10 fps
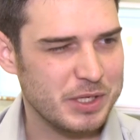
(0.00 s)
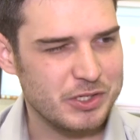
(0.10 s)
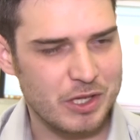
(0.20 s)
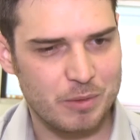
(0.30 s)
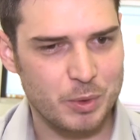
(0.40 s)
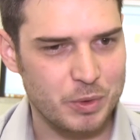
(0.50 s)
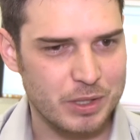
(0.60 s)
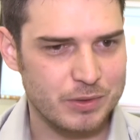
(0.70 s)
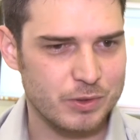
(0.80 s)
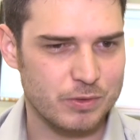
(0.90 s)
que a gente estava
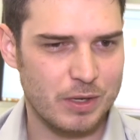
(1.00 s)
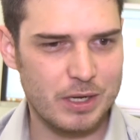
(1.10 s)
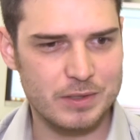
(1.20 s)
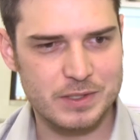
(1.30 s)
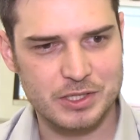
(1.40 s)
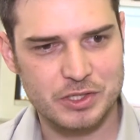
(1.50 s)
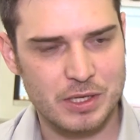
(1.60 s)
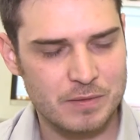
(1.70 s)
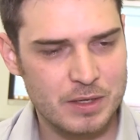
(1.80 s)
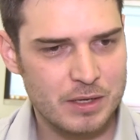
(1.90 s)
procurando os usuários, que a gente
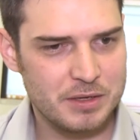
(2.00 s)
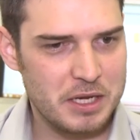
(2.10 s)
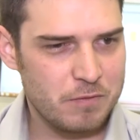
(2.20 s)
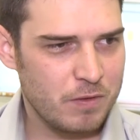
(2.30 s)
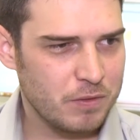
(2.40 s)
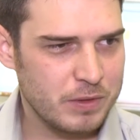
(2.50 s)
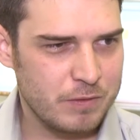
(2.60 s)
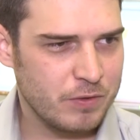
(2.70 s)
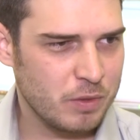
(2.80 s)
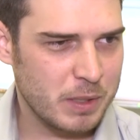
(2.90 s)
estava. Ele falou, ele
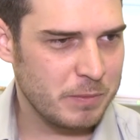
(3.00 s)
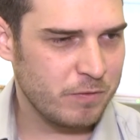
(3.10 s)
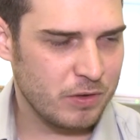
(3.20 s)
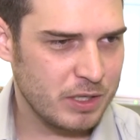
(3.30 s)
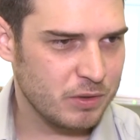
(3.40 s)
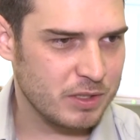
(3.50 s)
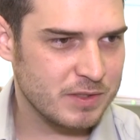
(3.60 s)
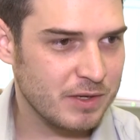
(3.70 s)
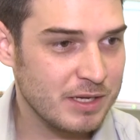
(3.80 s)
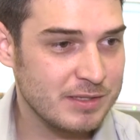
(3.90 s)
virou para mim e falou: "Heitor,
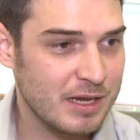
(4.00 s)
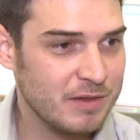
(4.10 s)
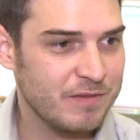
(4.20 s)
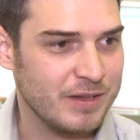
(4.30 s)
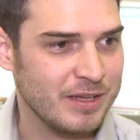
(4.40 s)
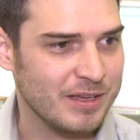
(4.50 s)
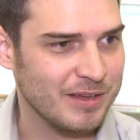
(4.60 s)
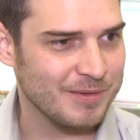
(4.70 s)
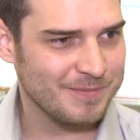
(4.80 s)
isso aí é design thinking".